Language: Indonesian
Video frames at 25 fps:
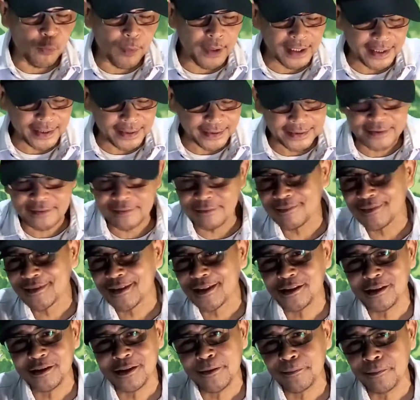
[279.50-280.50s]
mampu mengalahkan
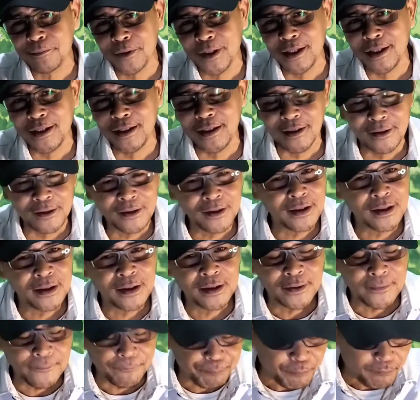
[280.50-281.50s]
chip uh,
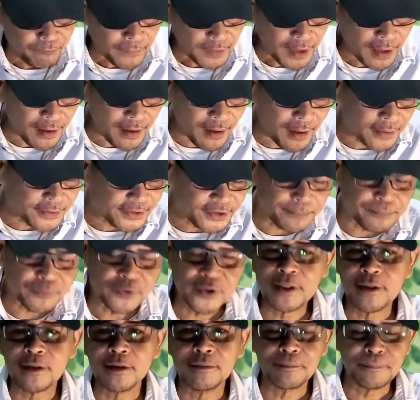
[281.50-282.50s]
uh,
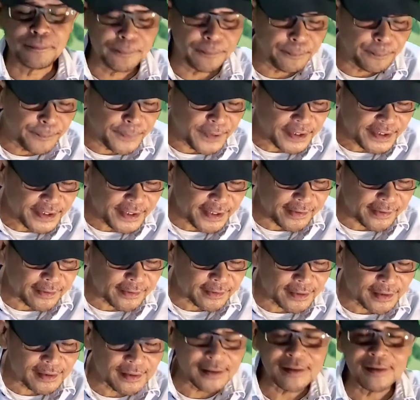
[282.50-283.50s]
chipset PC
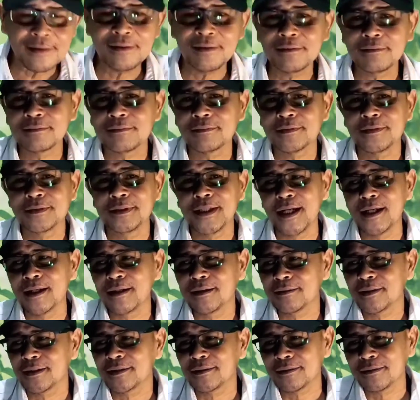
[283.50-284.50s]
Intel
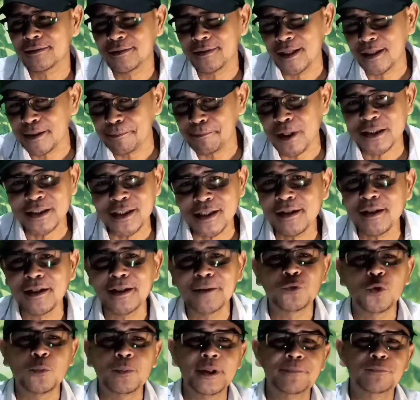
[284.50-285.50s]
yang di, yang dipasang
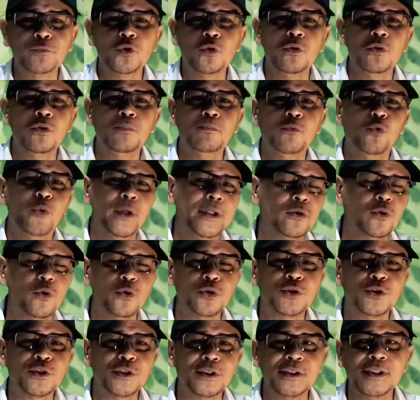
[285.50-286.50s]
ke laptop-laptop
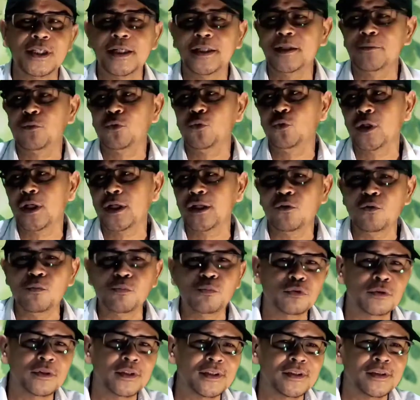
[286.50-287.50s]
Windows yang kita pergunakan
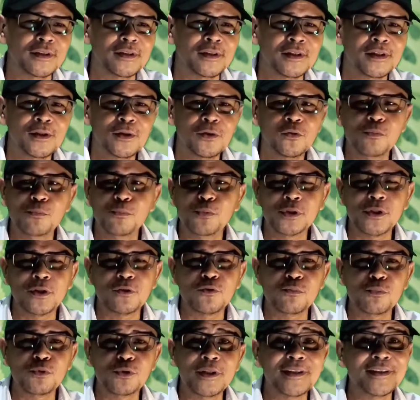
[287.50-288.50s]
komputer
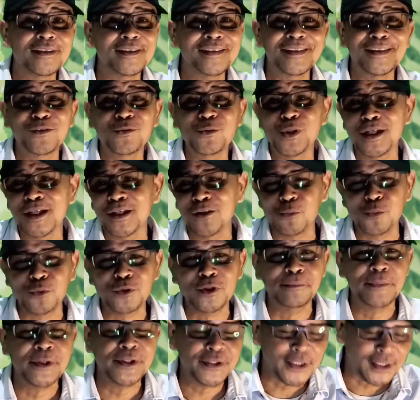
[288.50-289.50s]
komputer-komputer kita yang gunakan
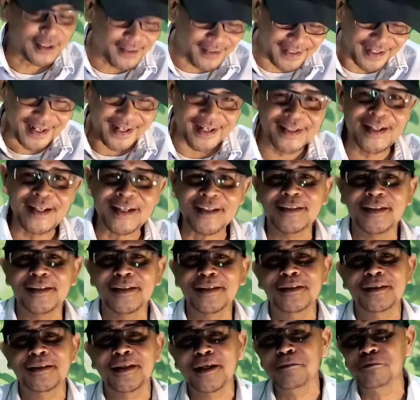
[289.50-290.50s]
komputer meja kalah
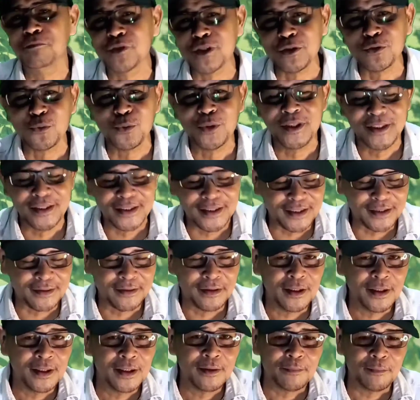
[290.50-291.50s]
dengan M1 ini ya
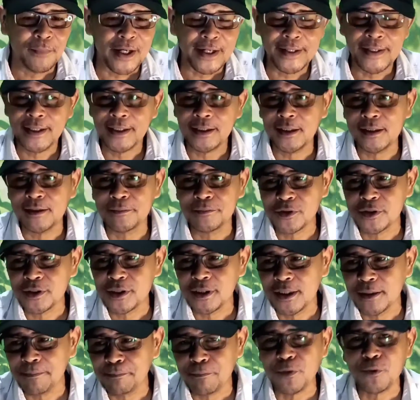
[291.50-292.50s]
baik dalam
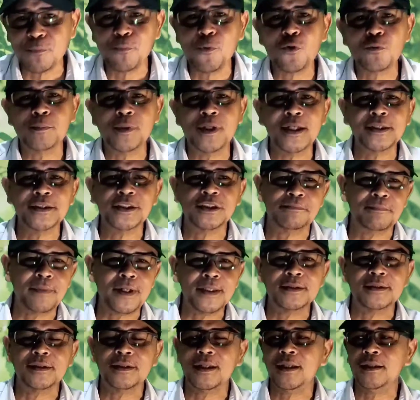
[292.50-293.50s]
segi performa
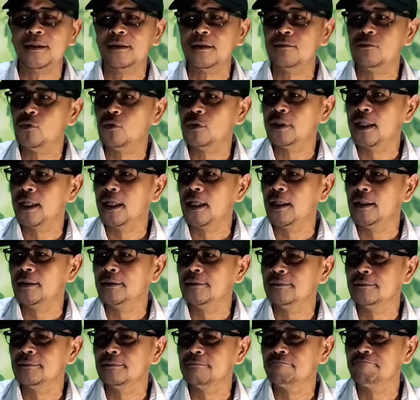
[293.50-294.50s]
kecepatan
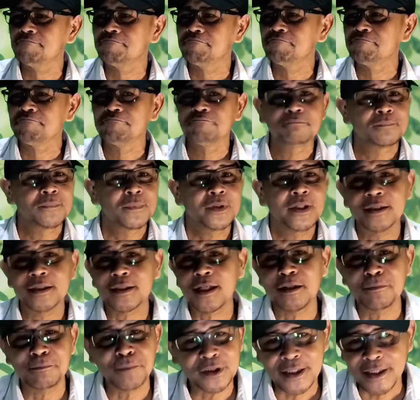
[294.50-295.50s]
kemudian
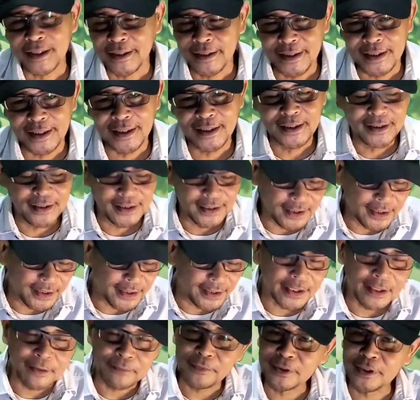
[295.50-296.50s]
daya tahan baterai
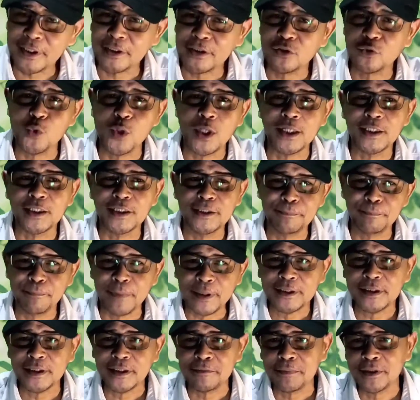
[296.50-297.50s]
ini daya tahan baterainya dua kali
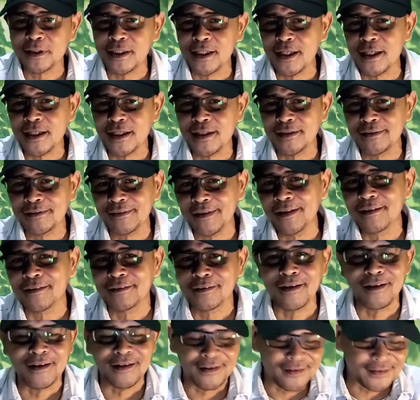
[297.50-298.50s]
lipat daripada
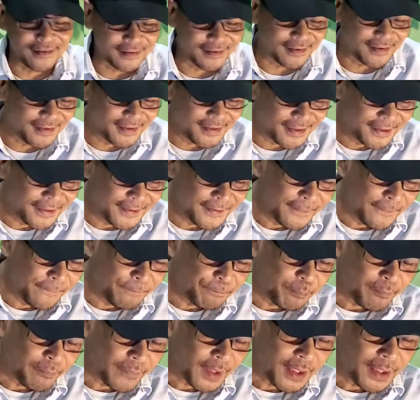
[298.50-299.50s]
Intel ya.
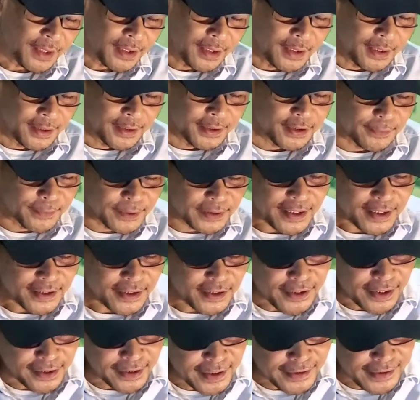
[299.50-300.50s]

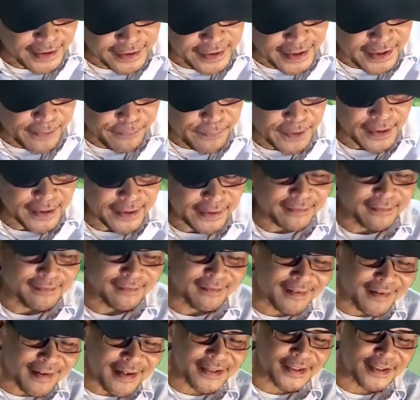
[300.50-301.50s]
Sementara secanggih-canggihnya
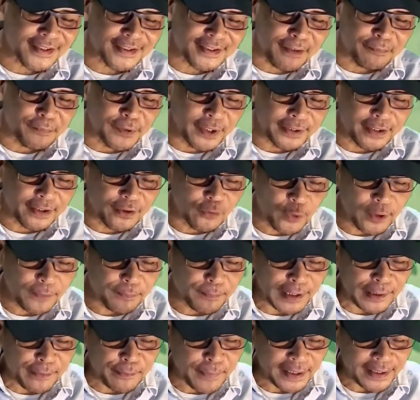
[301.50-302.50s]
perangkat keras tablet
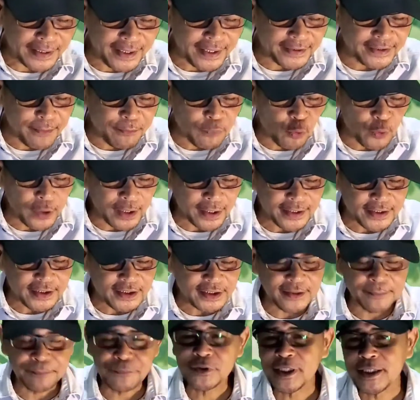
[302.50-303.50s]
Android paling-paling hanya
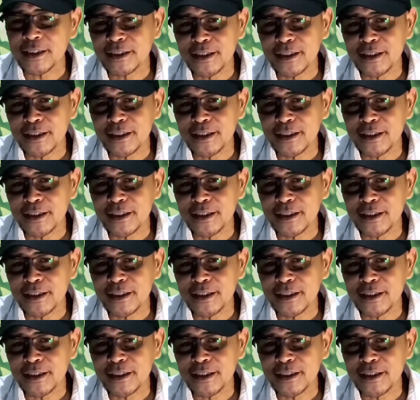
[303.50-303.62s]
menggunakan